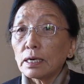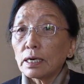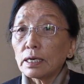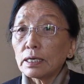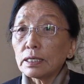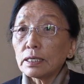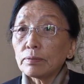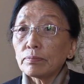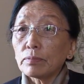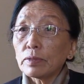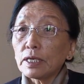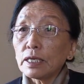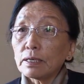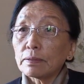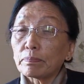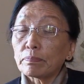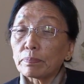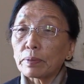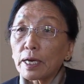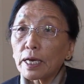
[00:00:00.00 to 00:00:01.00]
아니
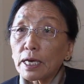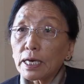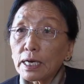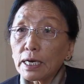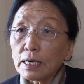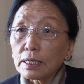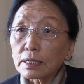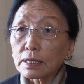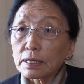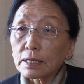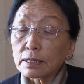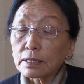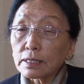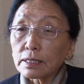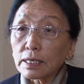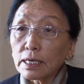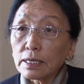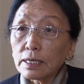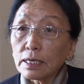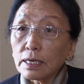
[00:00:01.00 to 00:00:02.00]
밀베야다
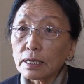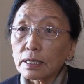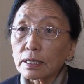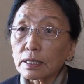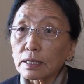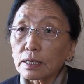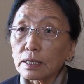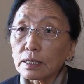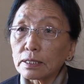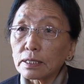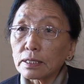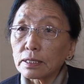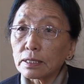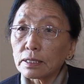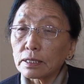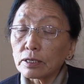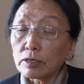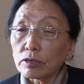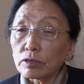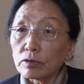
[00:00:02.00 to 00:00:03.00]
사야
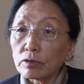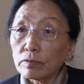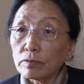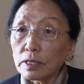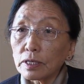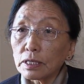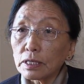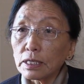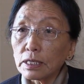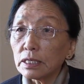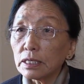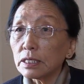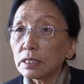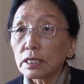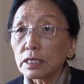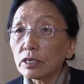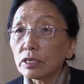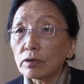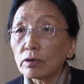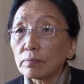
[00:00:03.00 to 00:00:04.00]
계제들의 유비는
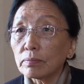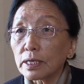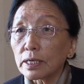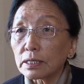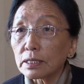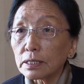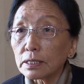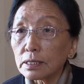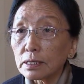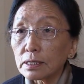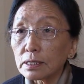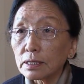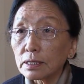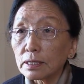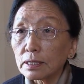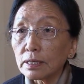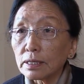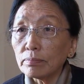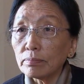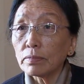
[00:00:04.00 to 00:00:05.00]
안되고요 말이스.
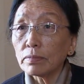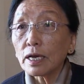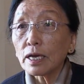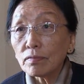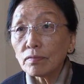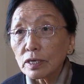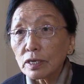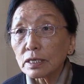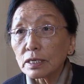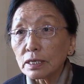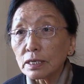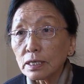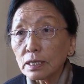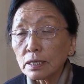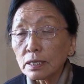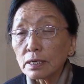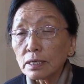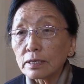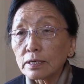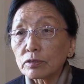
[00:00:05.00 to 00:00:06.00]
디메비나
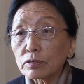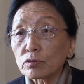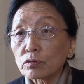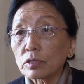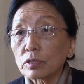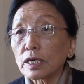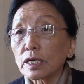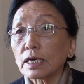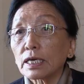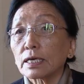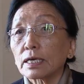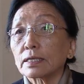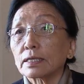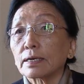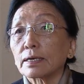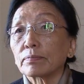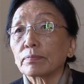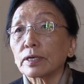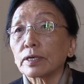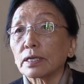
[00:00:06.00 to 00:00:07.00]
순이케
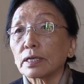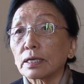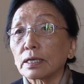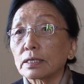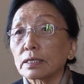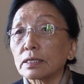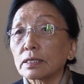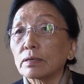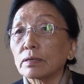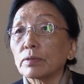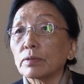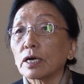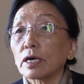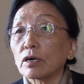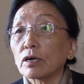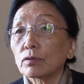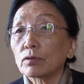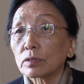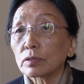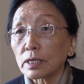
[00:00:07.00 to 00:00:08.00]
담비네
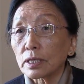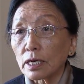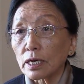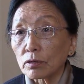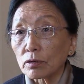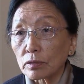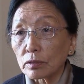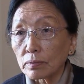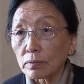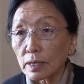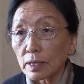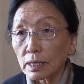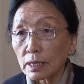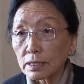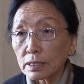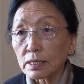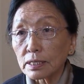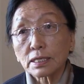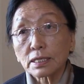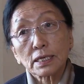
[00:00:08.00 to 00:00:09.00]
창매하고는
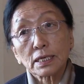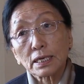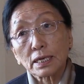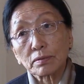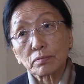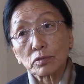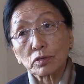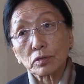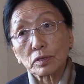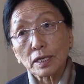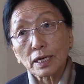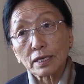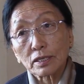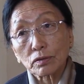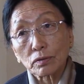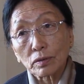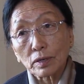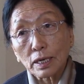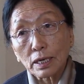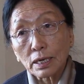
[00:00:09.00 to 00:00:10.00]
야우르바 스틴데
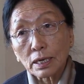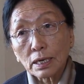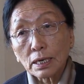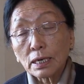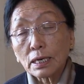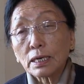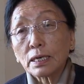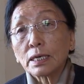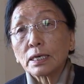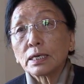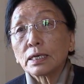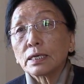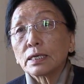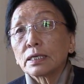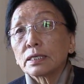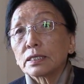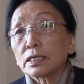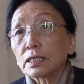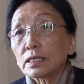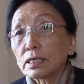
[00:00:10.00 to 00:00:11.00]
람드나도아.
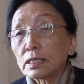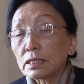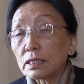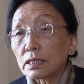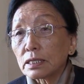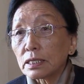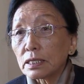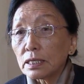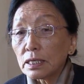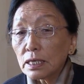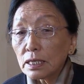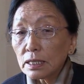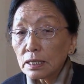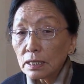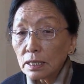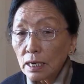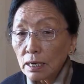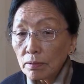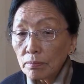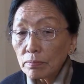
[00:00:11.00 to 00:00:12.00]
제산 딘데
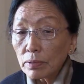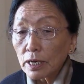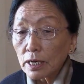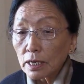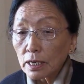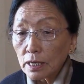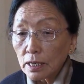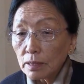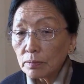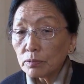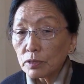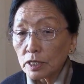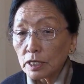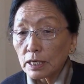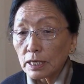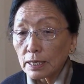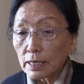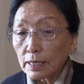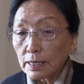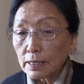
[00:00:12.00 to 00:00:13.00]
남베
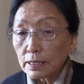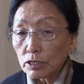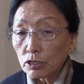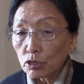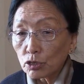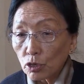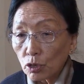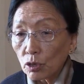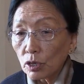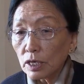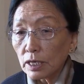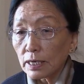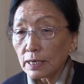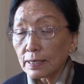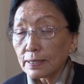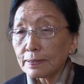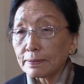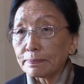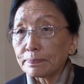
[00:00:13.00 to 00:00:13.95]
껍질라 숄라.